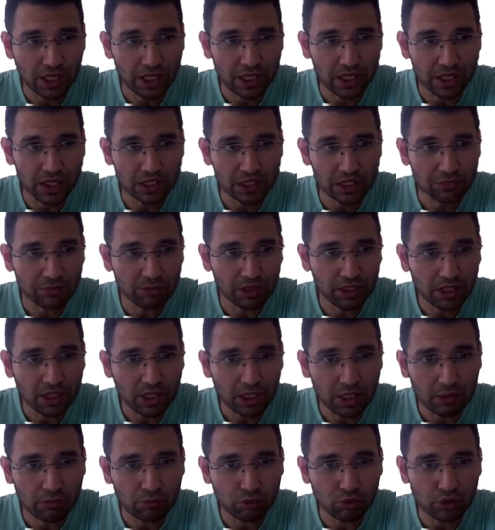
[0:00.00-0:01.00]
Şimdi
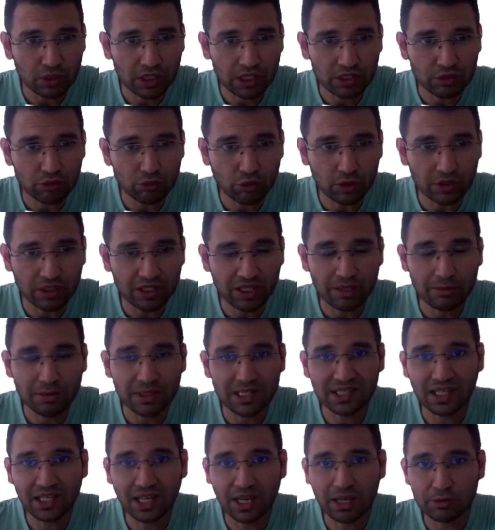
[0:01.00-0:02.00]
buradaki son terime
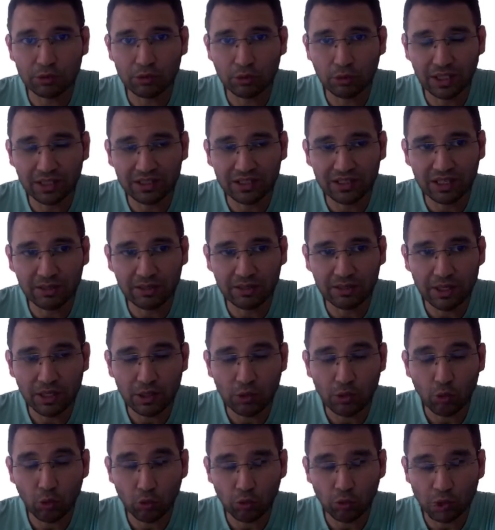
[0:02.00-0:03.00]
sabit olan terime
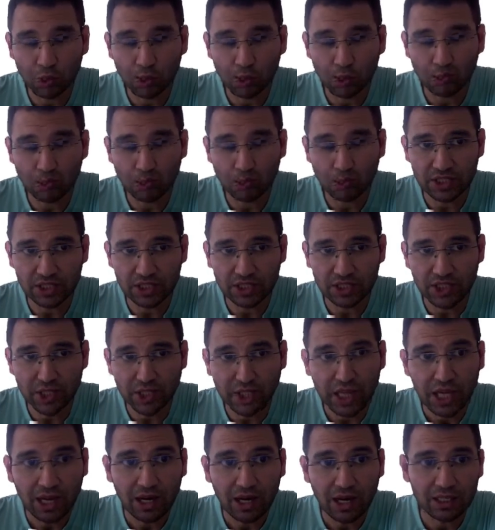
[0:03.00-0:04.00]
odaklanacağız.
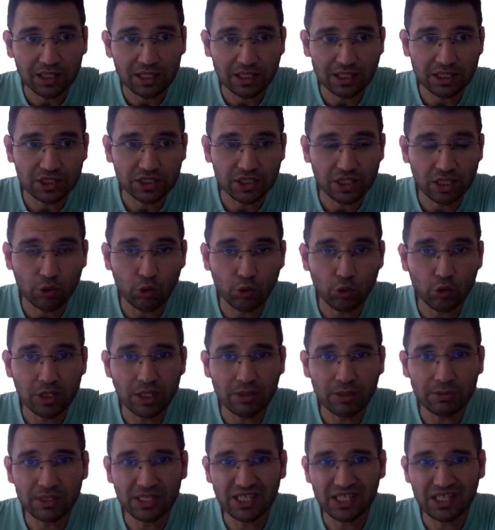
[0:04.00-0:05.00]
Arkadaşlar öyle
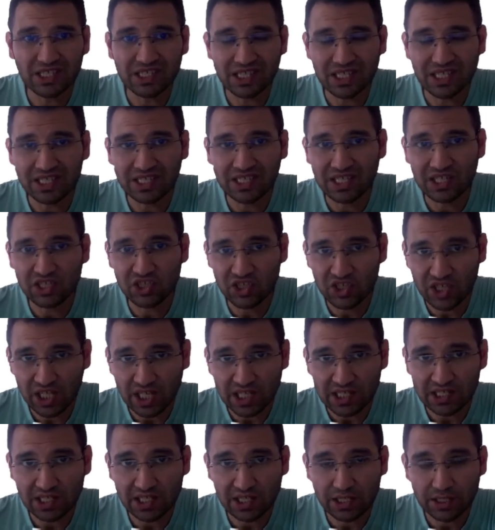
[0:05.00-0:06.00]
bir iki sayı seçeceğiz
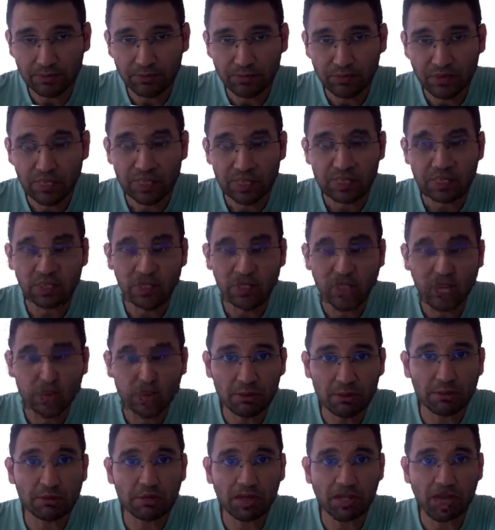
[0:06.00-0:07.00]
ki
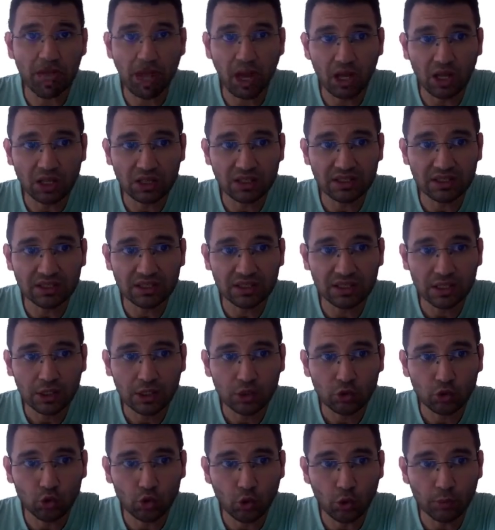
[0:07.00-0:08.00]
çarpımları 6
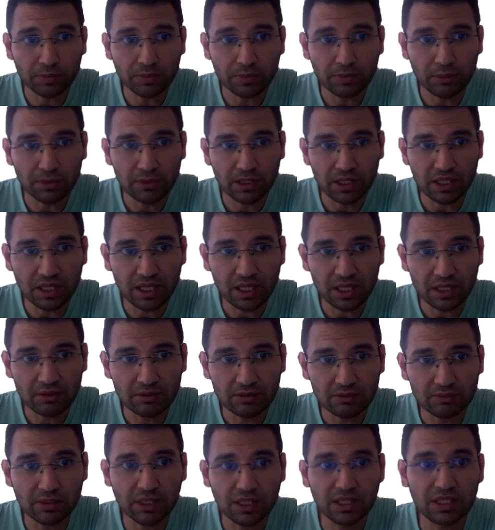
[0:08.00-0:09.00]
toplamları da
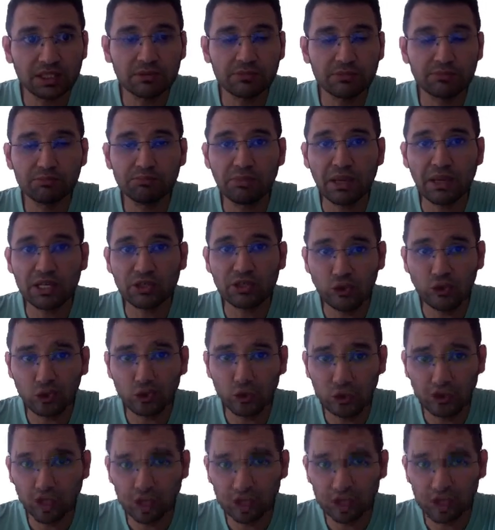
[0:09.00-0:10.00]
bakın 5
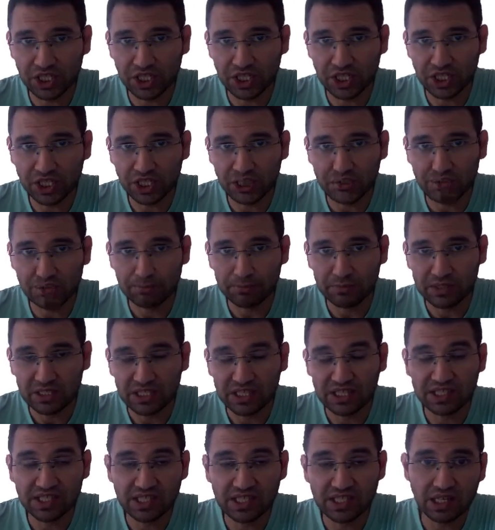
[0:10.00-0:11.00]
olacak şekilde.
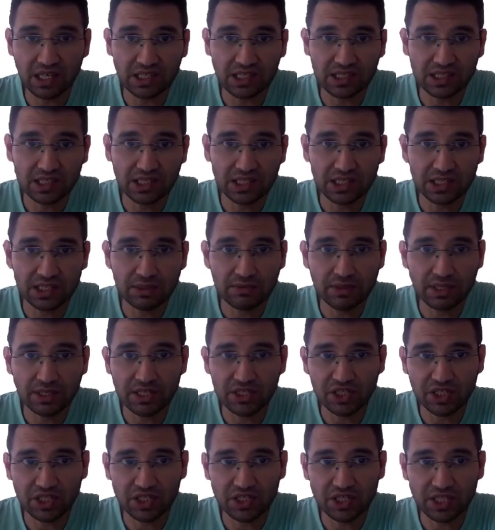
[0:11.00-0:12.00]
X'in katsayısını
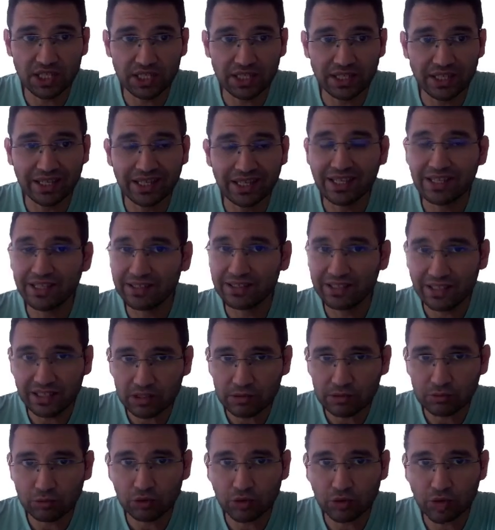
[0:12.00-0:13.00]
verecek şekilde. Nedir
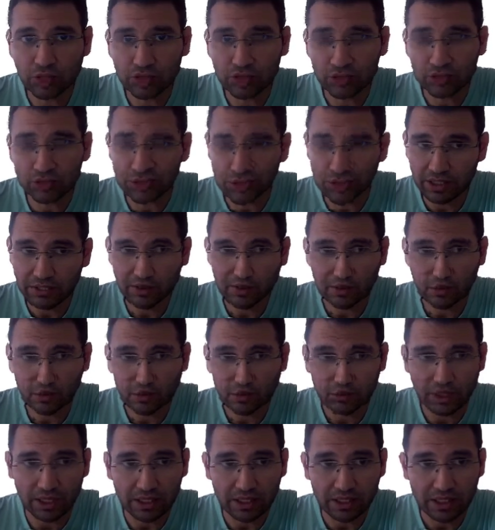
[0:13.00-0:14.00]
bunlar? Evet güzel.
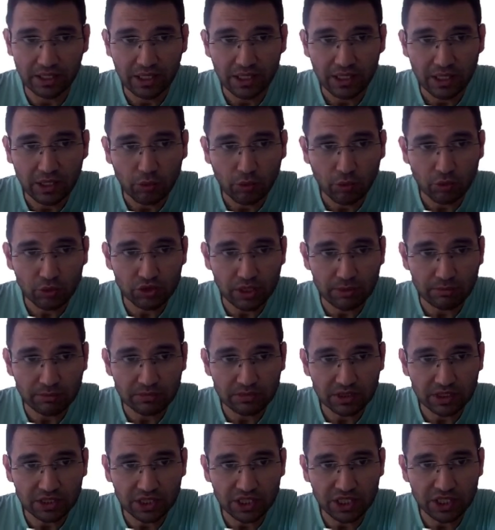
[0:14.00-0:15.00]
Hocam
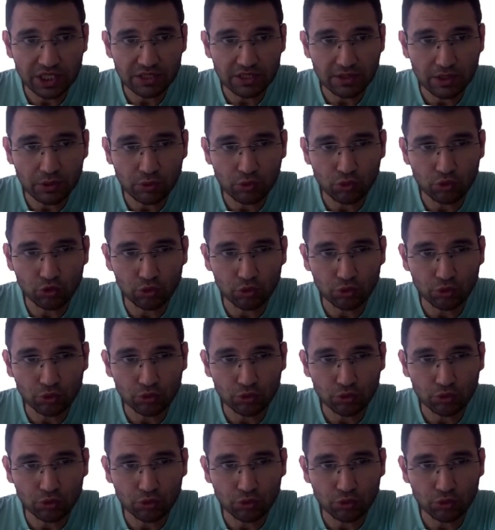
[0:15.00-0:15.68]
2 ve 3'tür.